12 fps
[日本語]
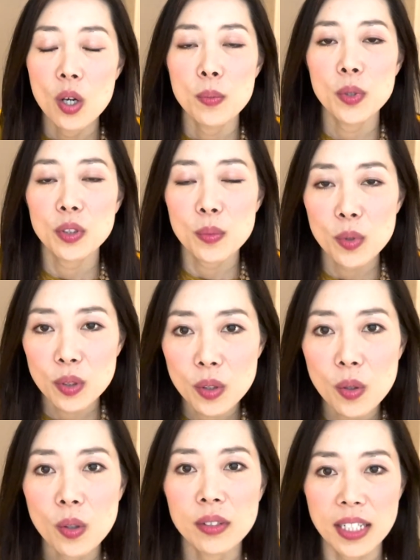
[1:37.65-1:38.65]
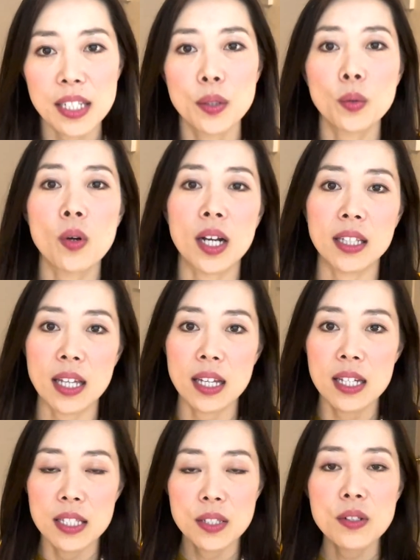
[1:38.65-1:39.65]
もともとねどこかで
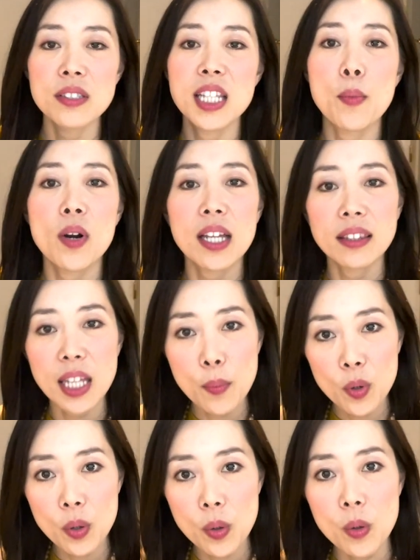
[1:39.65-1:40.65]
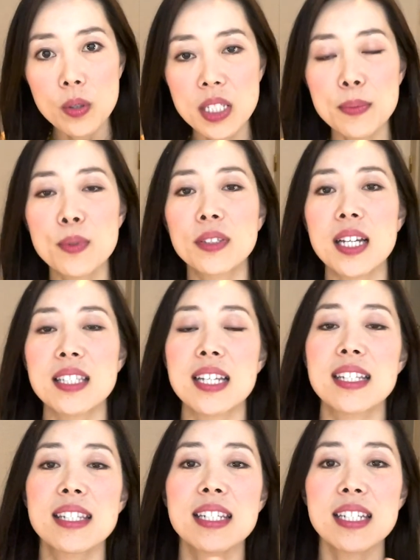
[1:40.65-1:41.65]
作ってもらったものを自分たちで
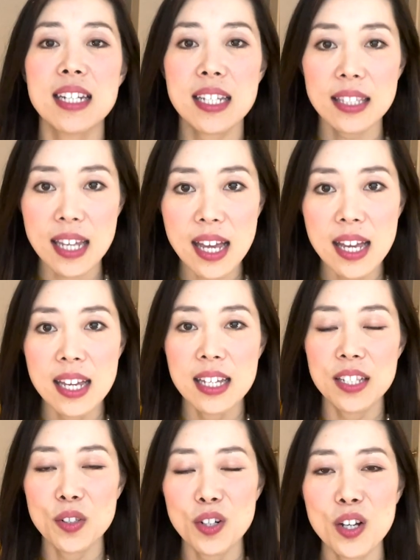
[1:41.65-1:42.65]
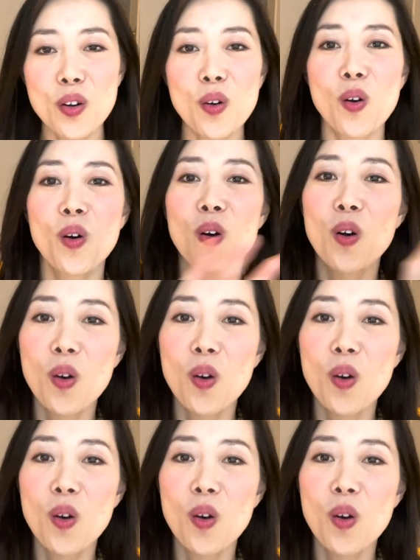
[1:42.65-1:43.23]
仕入れてそれを